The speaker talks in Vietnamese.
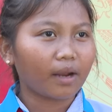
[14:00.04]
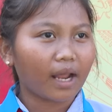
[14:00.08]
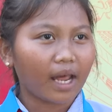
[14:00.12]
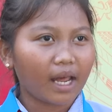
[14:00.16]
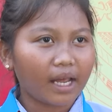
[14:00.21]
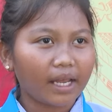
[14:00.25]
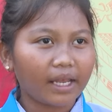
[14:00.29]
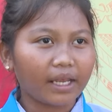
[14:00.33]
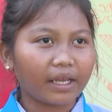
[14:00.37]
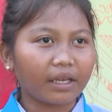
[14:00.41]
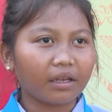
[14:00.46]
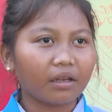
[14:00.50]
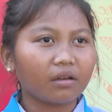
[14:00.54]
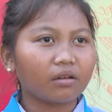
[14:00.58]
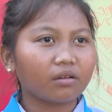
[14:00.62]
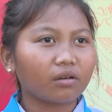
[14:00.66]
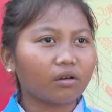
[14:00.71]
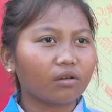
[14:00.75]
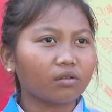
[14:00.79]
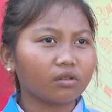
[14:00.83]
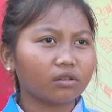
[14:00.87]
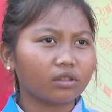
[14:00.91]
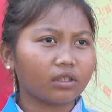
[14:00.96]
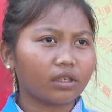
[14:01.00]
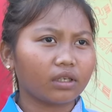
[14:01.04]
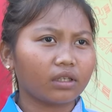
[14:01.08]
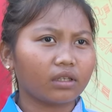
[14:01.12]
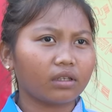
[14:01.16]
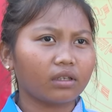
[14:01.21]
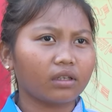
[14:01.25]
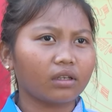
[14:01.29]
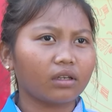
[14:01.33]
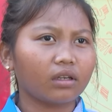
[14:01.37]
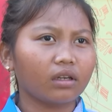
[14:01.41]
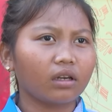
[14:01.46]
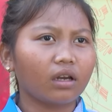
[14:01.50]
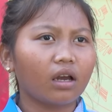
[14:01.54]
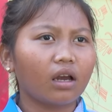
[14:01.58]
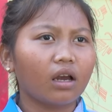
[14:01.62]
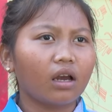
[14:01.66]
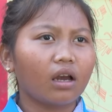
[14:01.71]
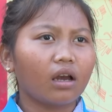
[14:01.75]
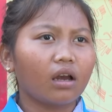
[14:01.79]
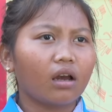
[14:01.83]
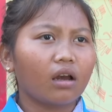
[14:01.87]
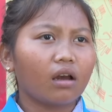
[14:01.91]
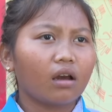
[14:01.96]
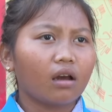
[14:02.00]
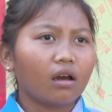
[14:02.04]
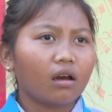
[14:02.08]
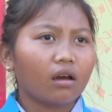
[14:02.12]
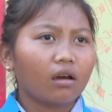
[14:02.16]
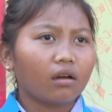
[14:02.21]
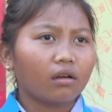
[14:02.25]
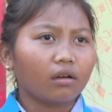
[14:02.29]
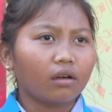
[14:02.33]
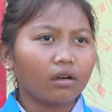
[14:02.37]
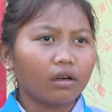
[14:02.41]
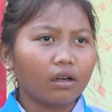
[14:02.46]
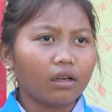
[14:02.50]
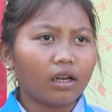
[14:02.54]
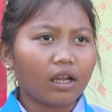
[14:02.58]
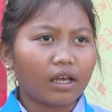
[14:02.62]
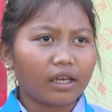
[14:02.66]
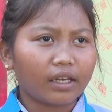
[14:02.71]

nay, con xin gửi